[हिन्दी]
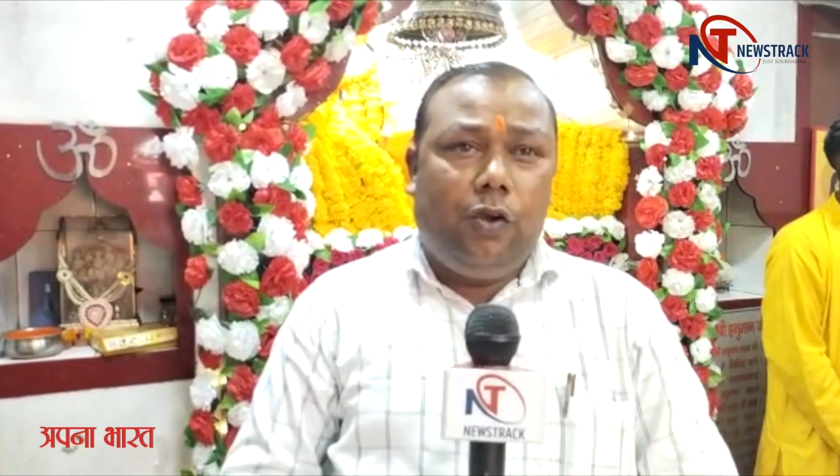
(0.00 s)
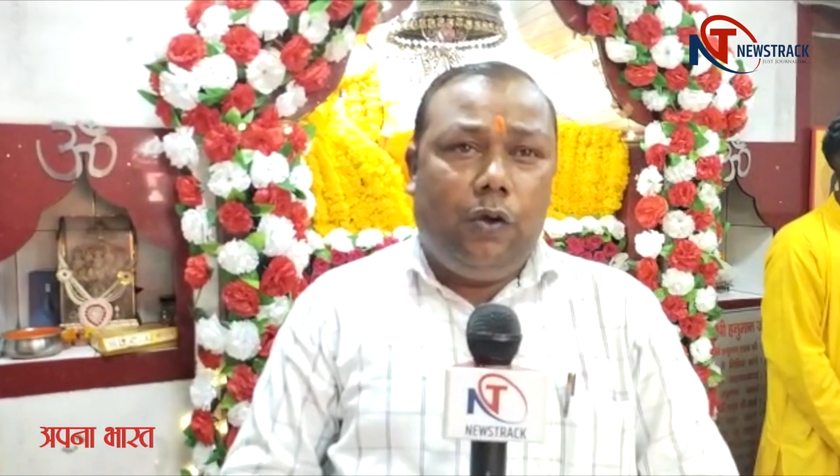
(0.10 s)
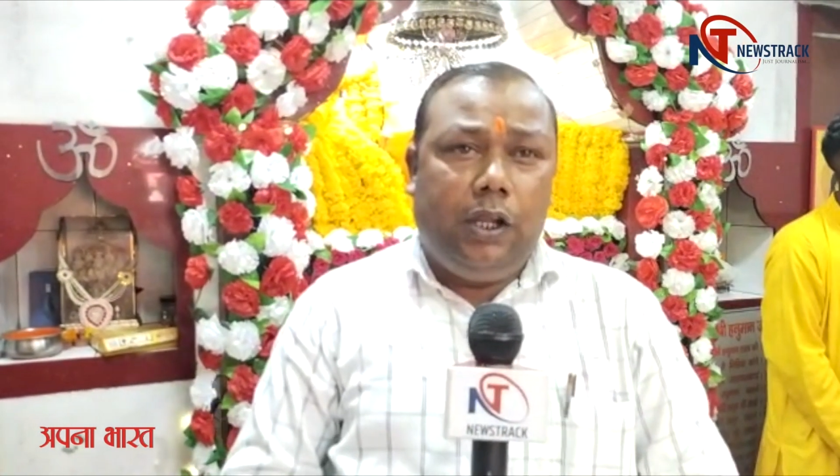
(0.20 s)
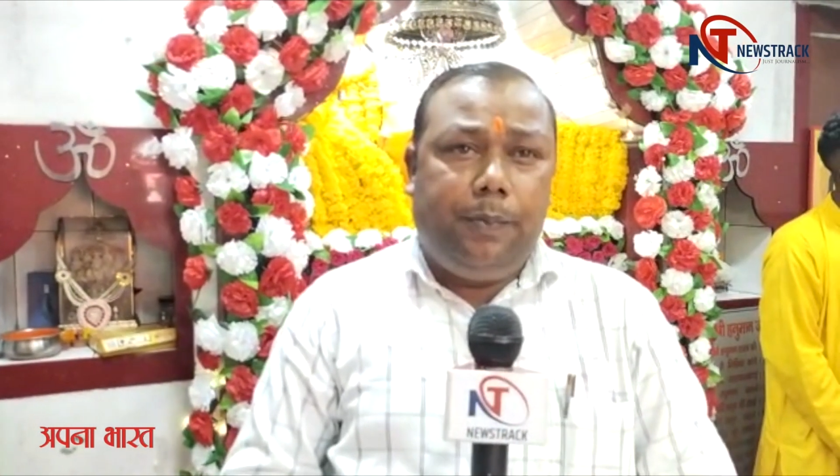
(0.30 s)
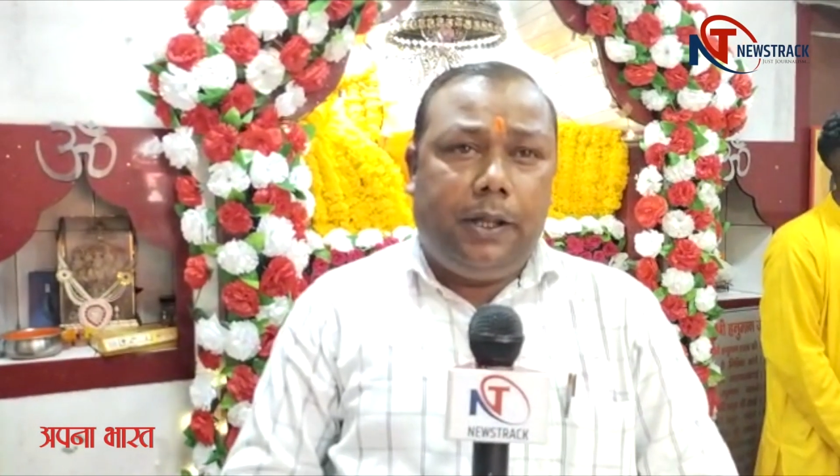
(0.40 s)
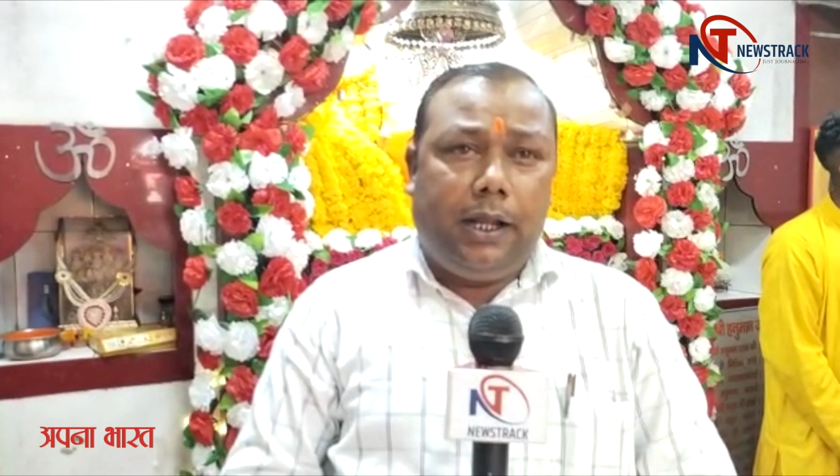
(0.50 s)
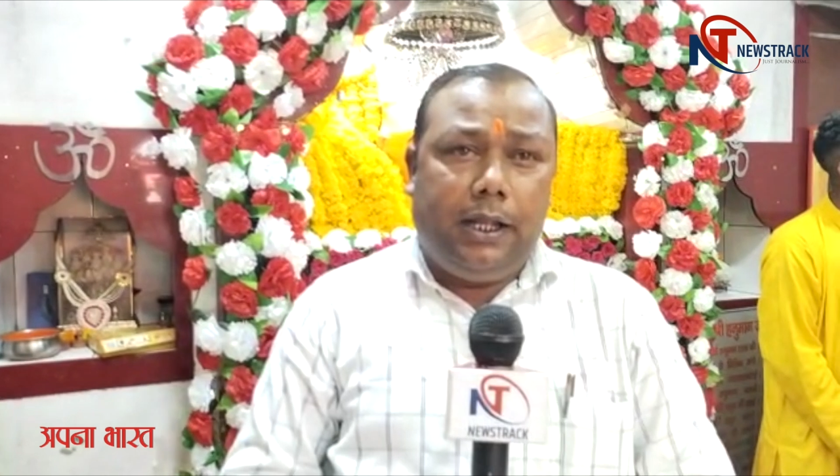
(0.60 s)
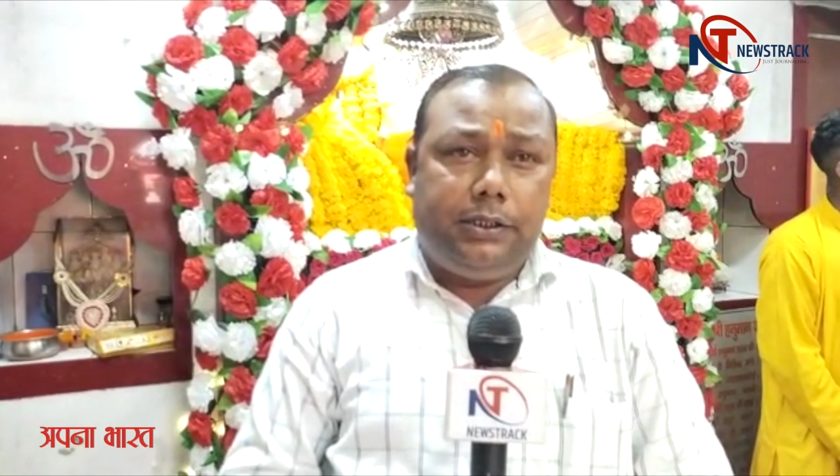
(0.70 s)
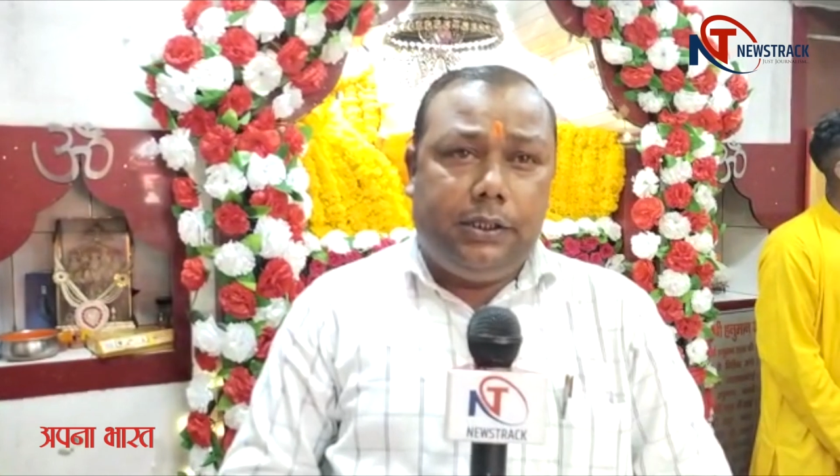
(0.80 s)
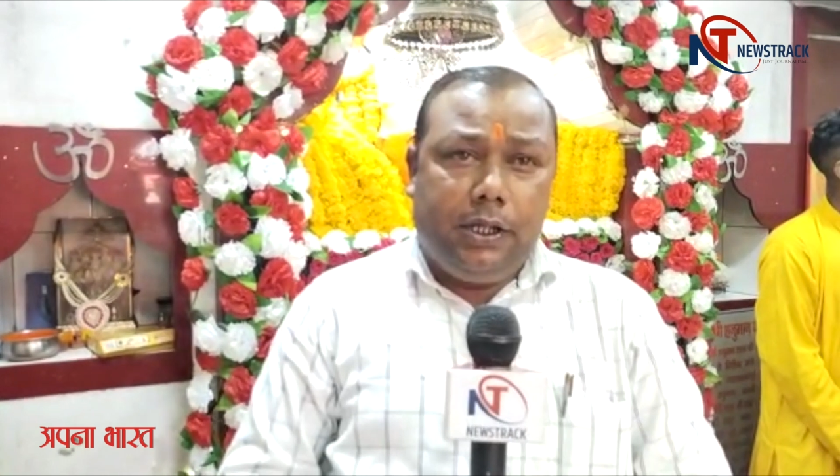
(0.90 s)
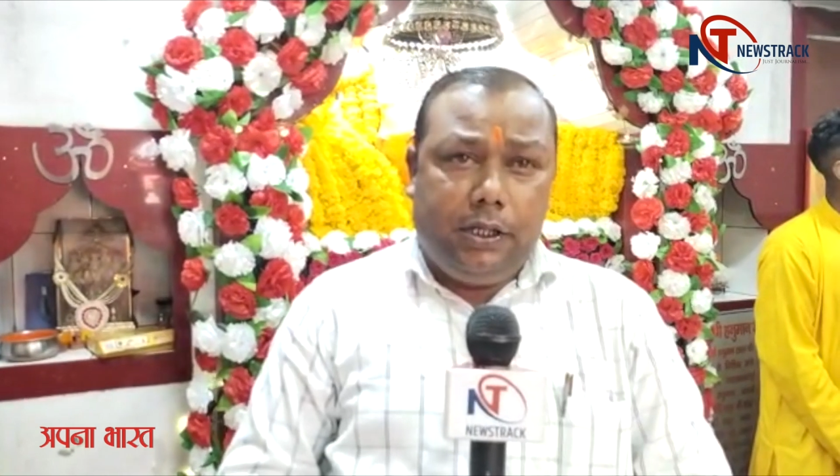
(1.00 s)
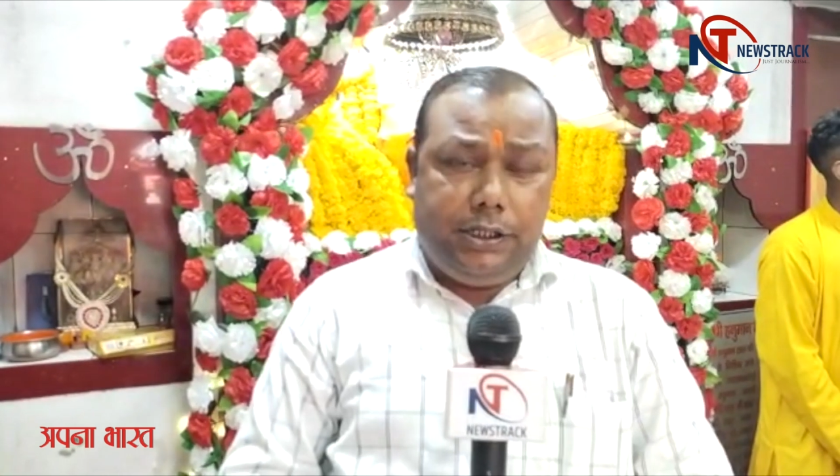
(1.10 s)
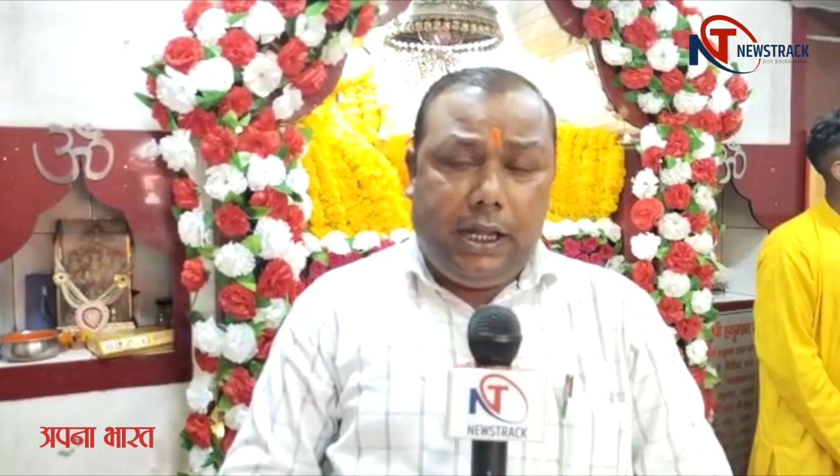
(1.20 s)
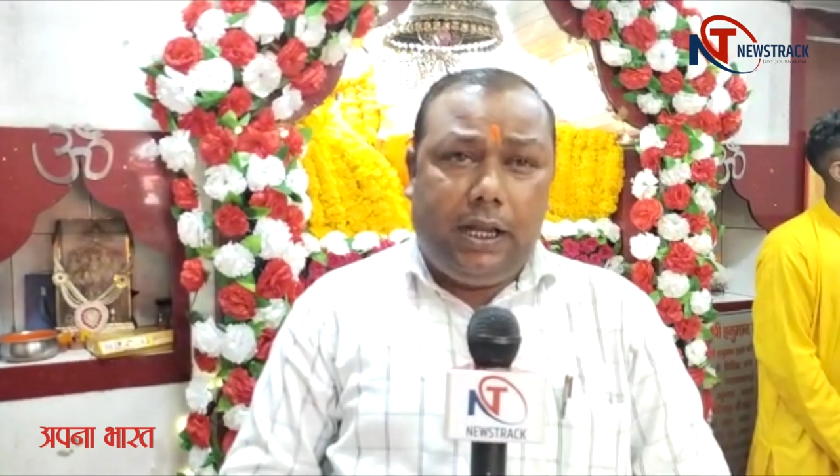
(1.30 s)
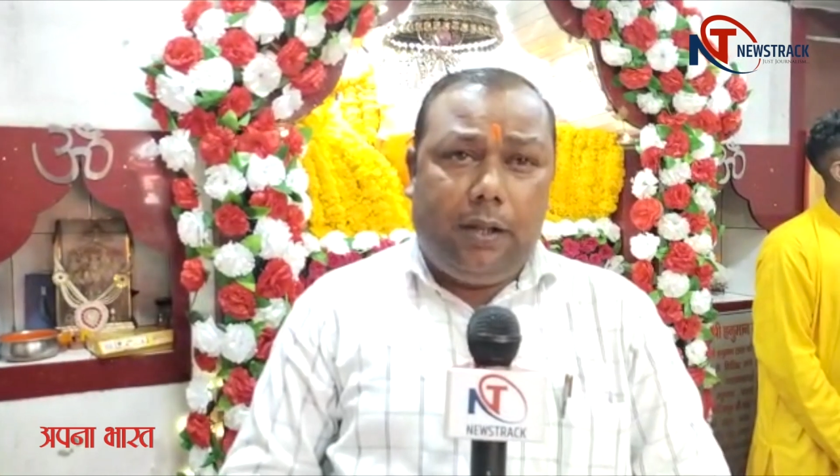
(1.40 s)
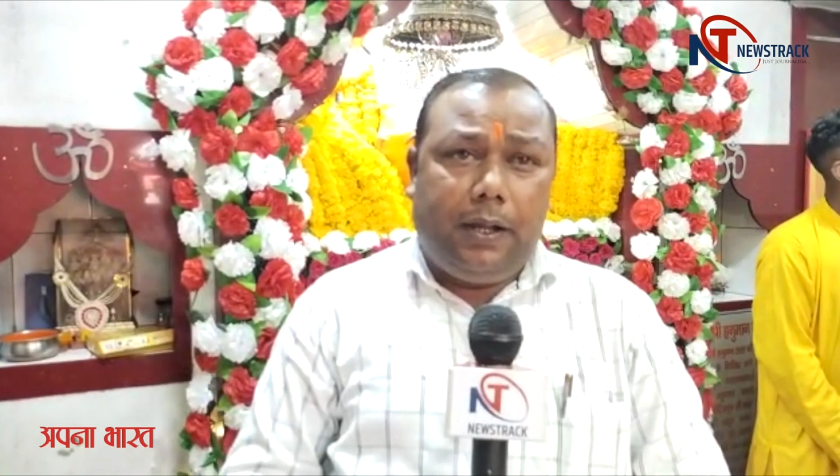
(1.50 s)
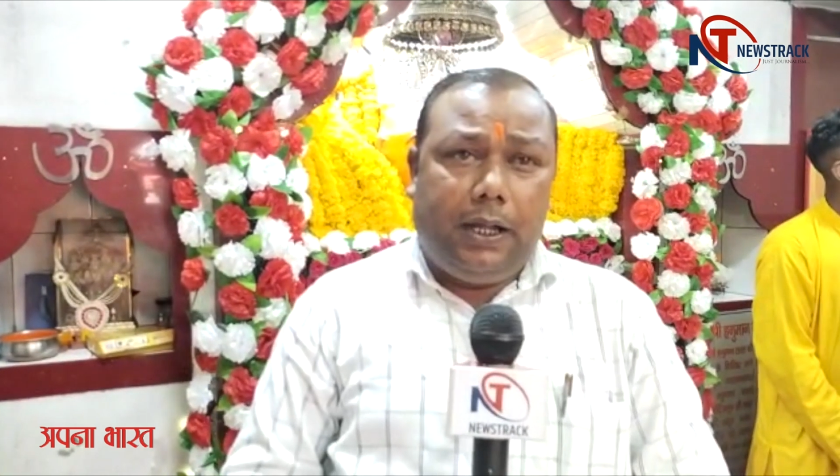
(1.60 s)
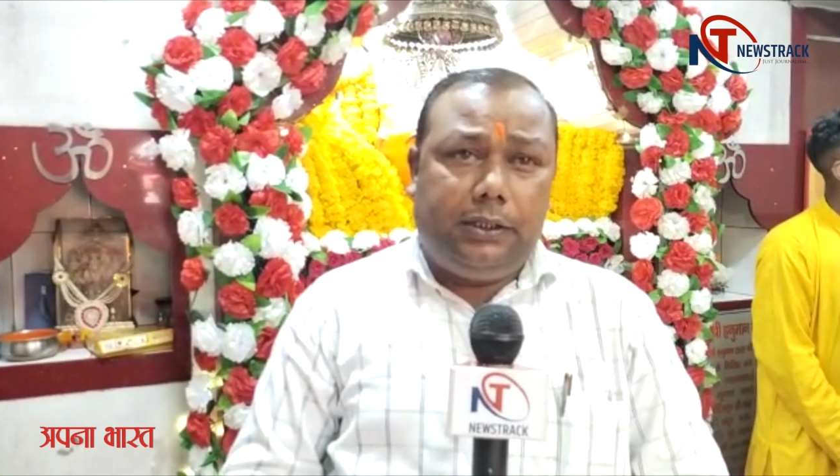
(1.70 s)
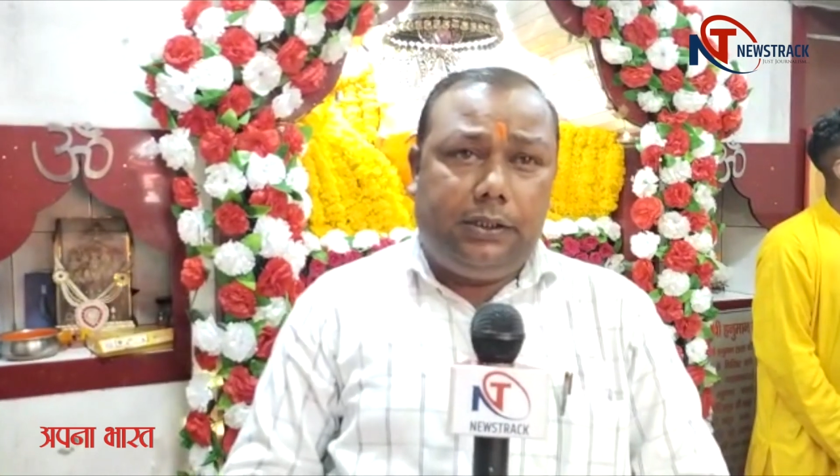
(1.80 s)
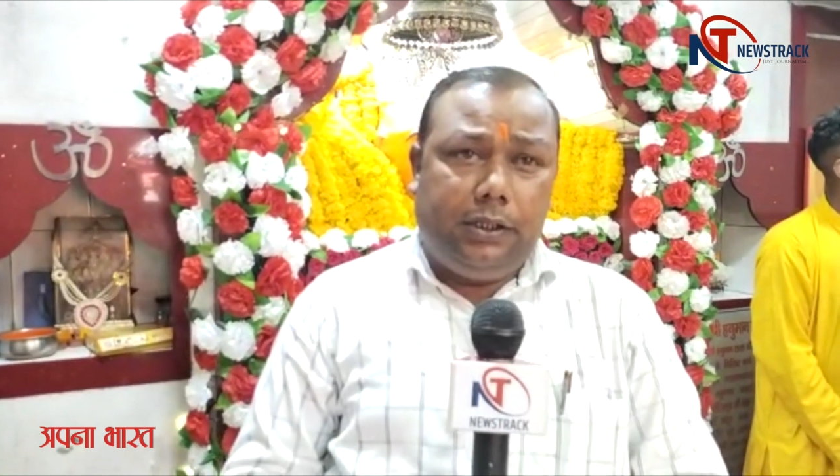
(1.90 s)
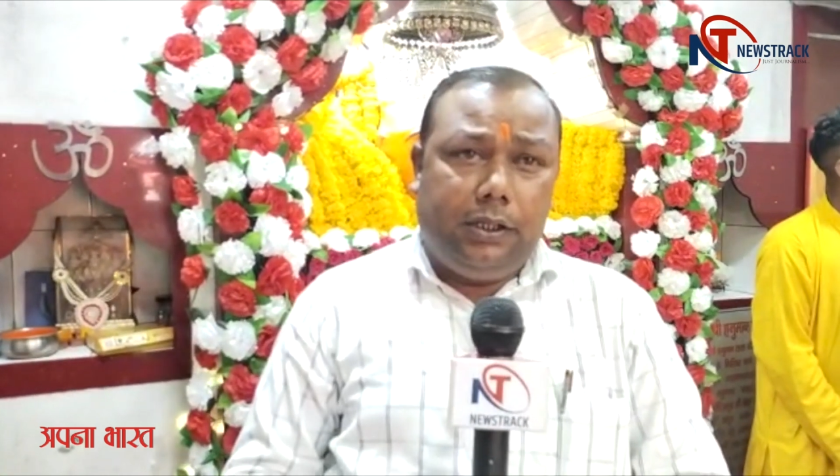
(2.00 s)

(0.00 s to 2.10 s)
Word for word: वहीं पर आज जहानाबाद